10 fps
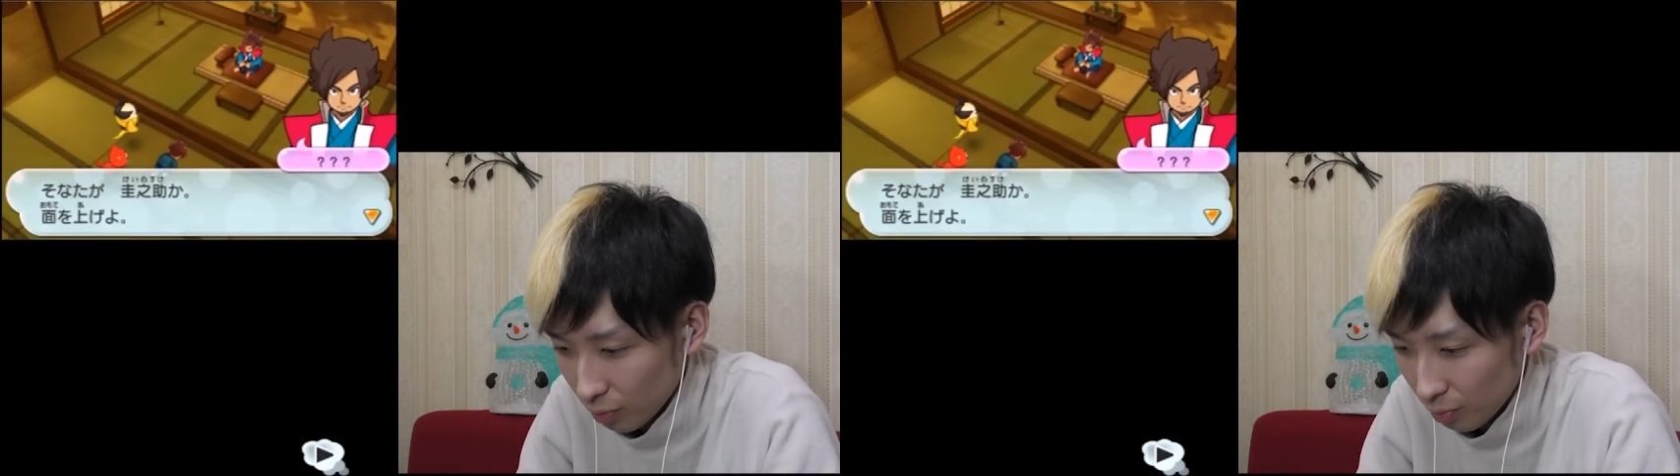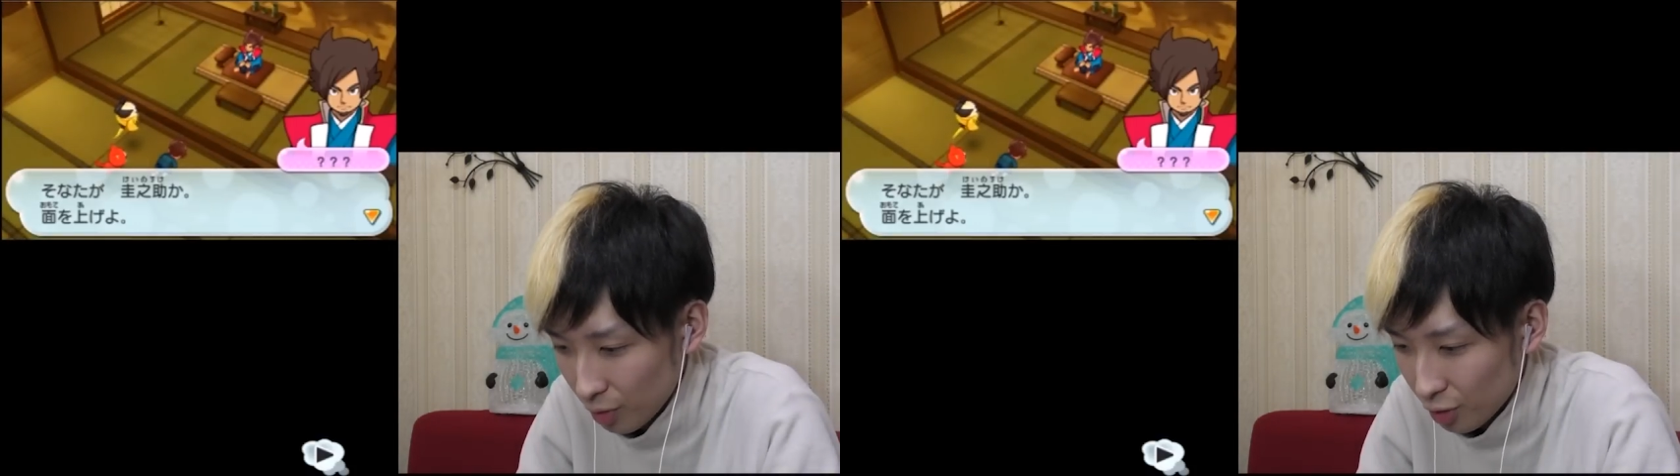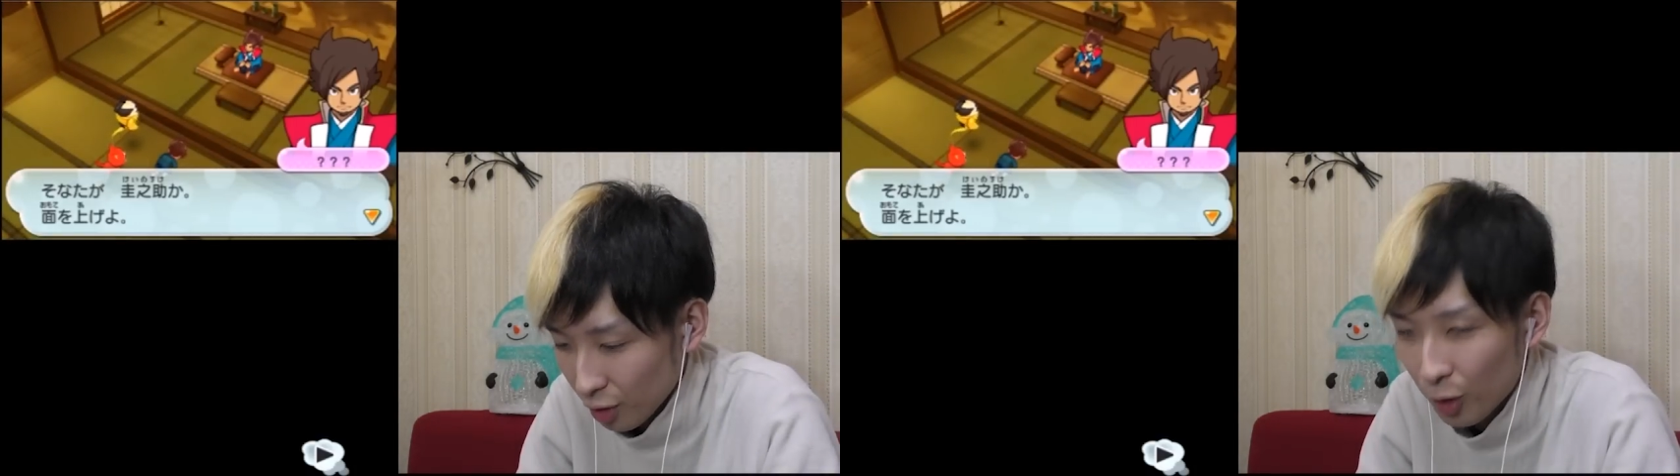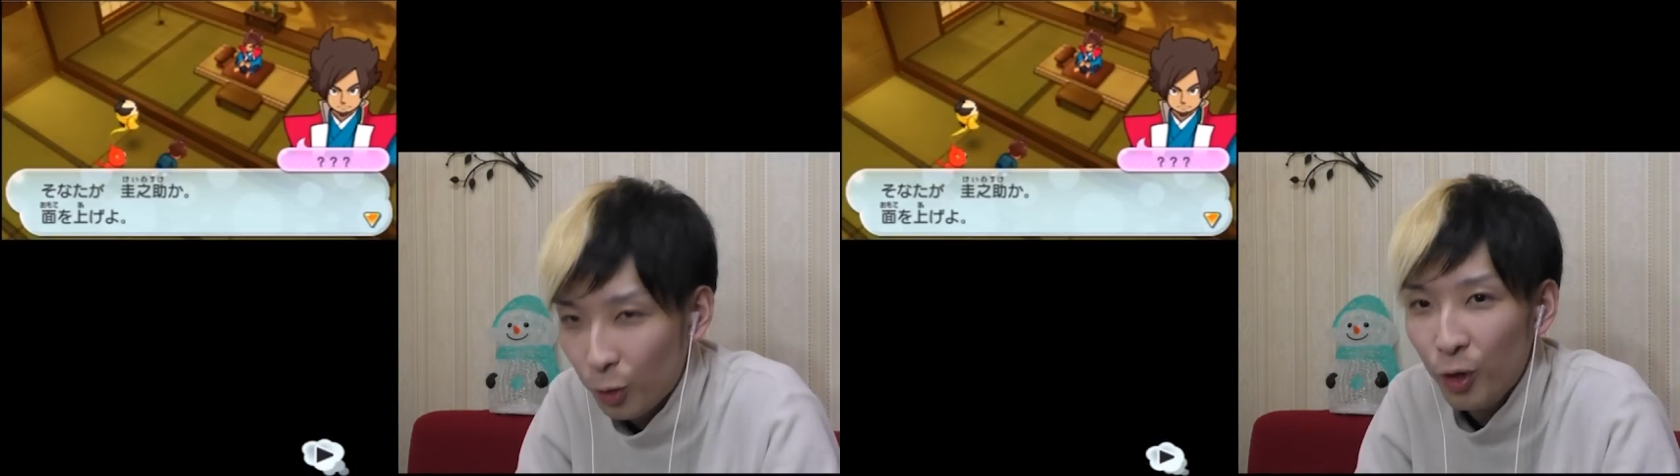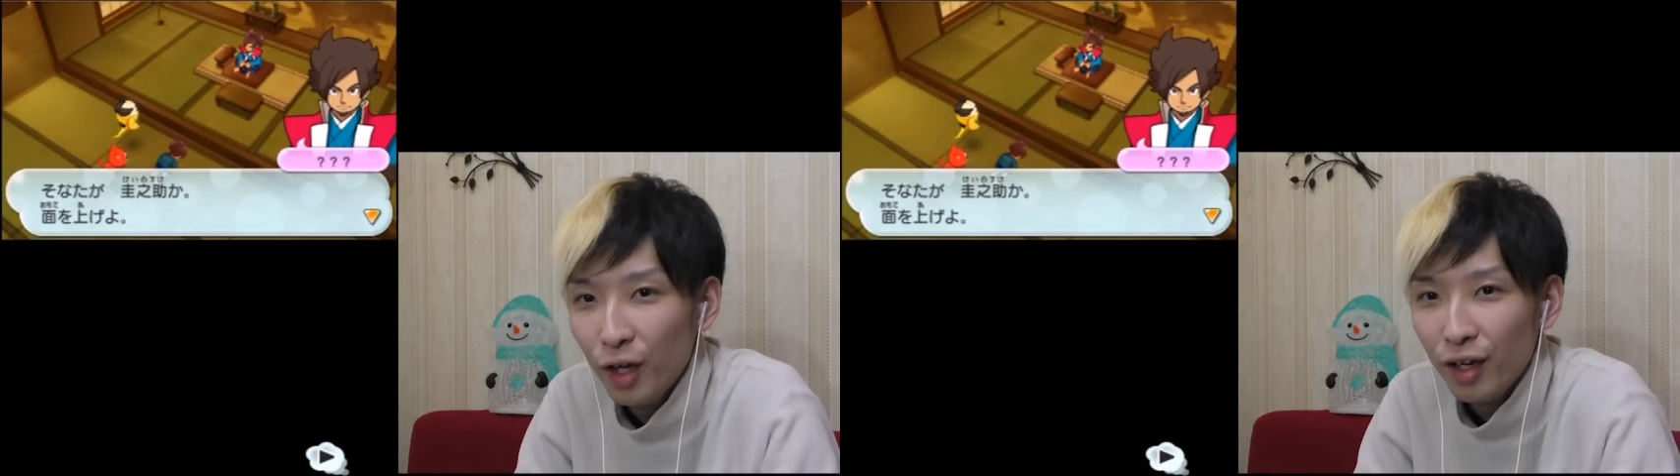めっちゃかっ
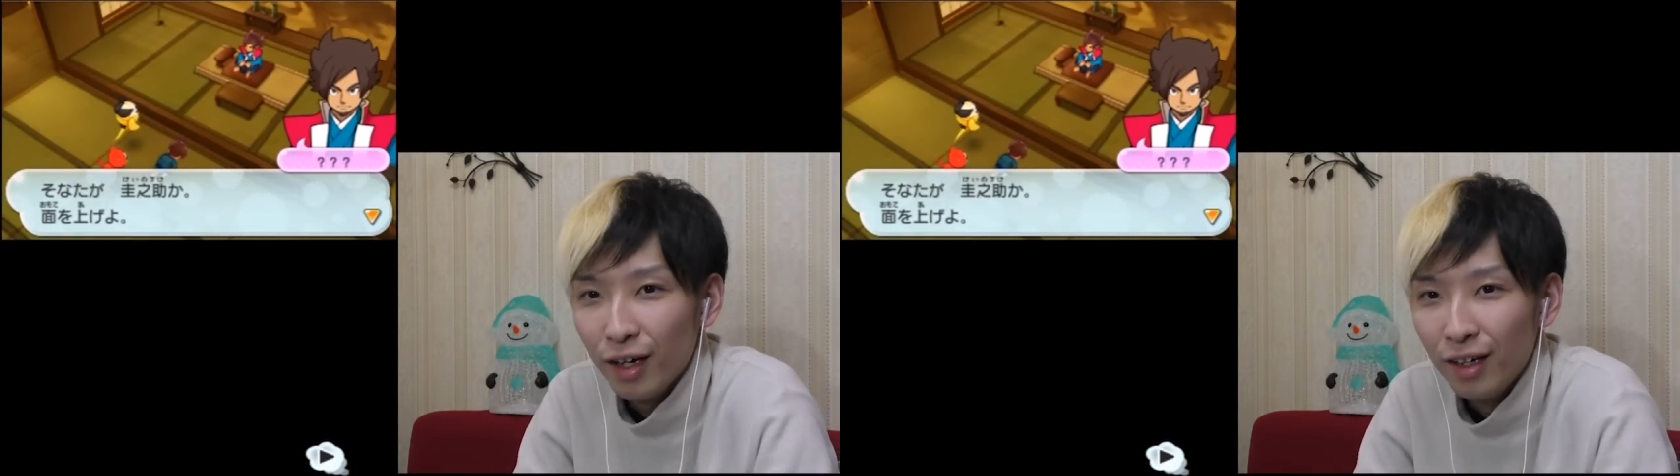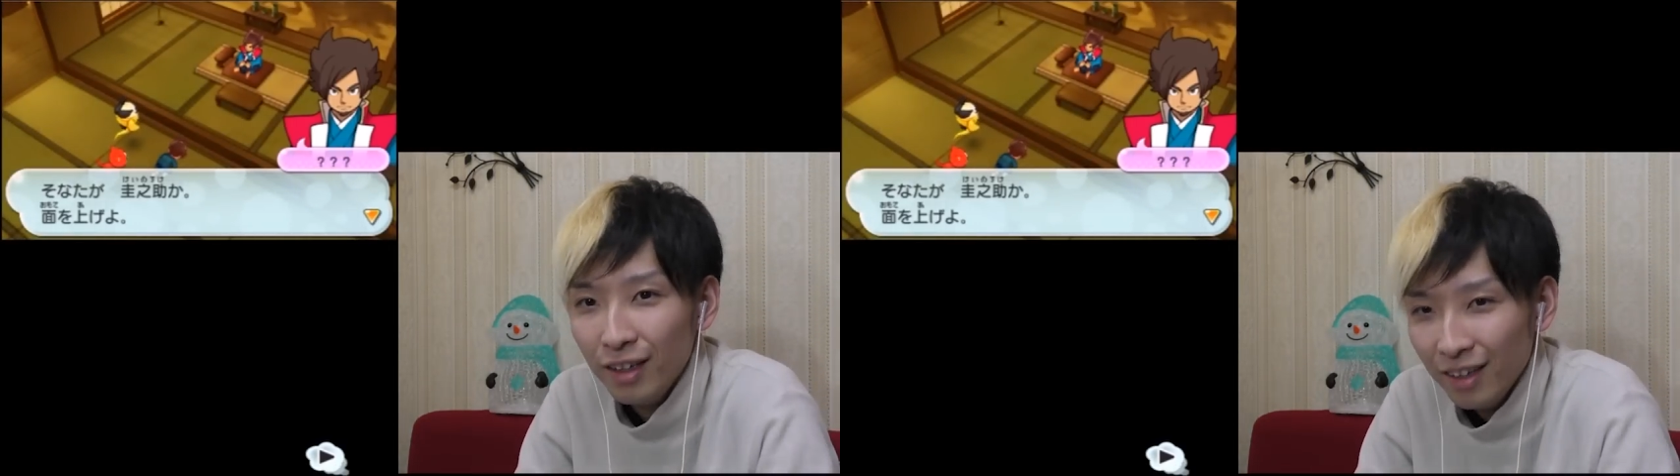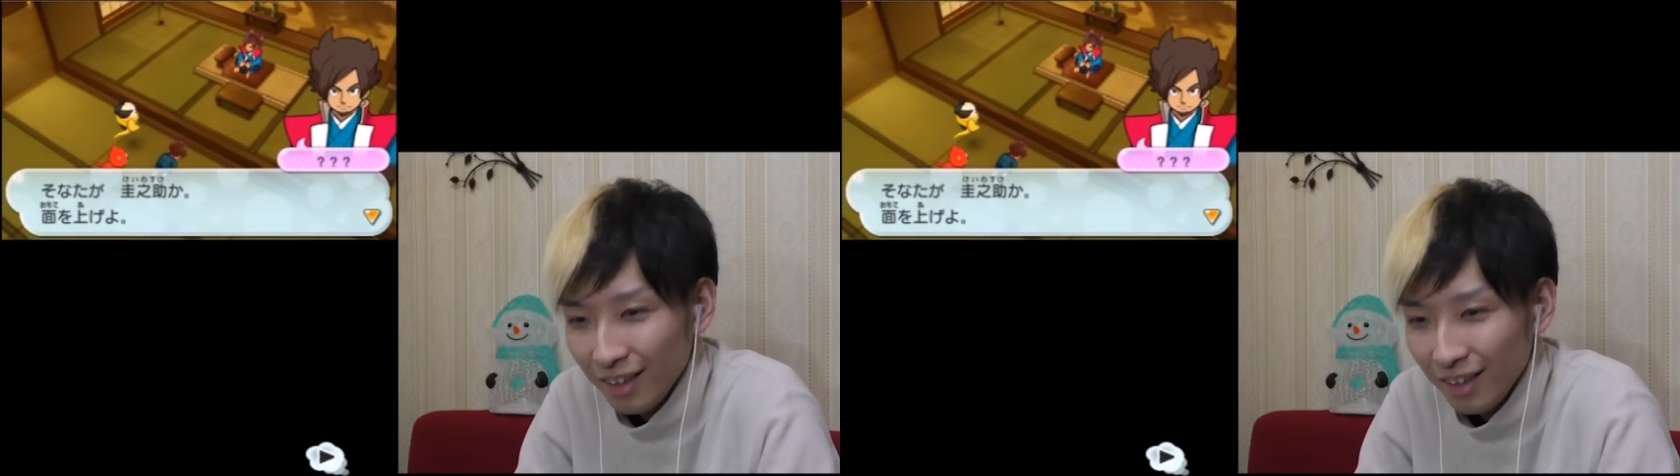こええやん。